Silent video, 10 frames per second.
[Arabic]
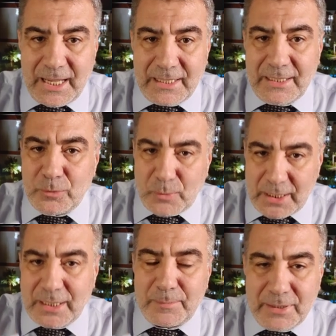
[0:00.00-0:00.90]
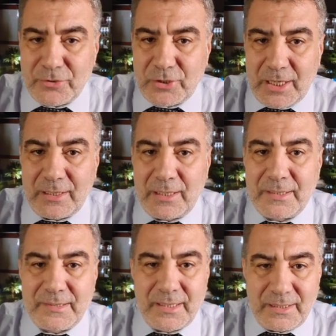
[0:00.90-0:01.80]
حاليا وقريبا ان شاء الله
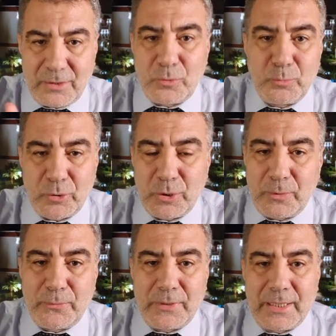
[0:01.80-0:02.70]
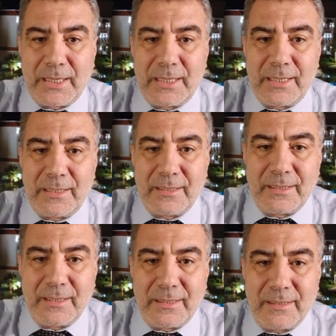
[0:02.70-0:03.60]
سيكون متوفرا على
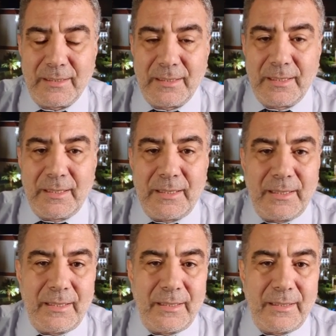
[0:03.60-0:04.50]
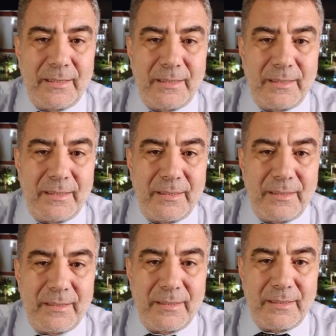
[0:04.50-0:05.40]
آه،
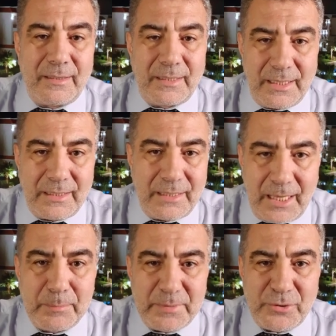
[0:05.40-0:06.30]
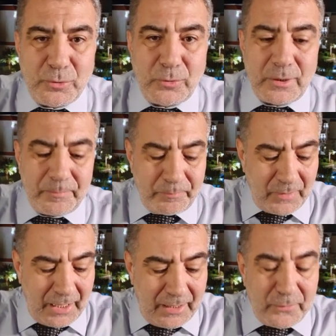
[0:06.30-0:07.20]
الاب ستور
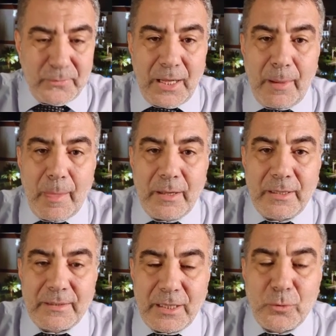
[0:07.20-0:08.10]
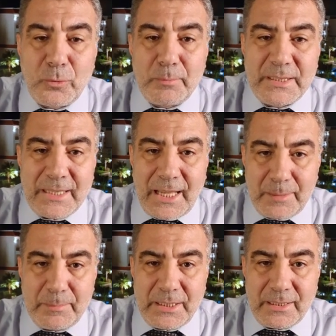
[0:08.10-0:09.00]
فتقوم
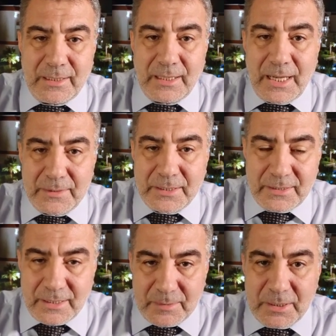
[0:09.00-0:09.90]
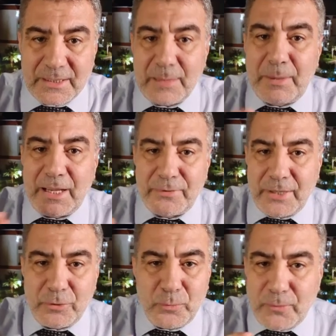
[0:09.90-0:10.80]
بتحميل هذا التطبيق تبحث
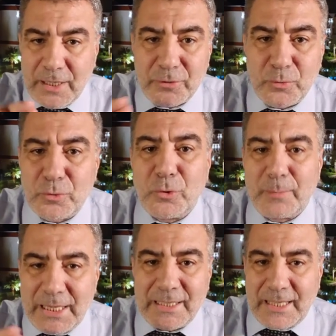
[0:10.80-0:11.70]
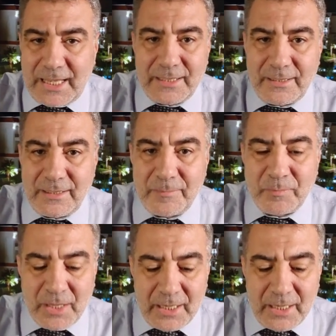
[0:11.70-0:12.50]
عنه فقط اكتب الكحيل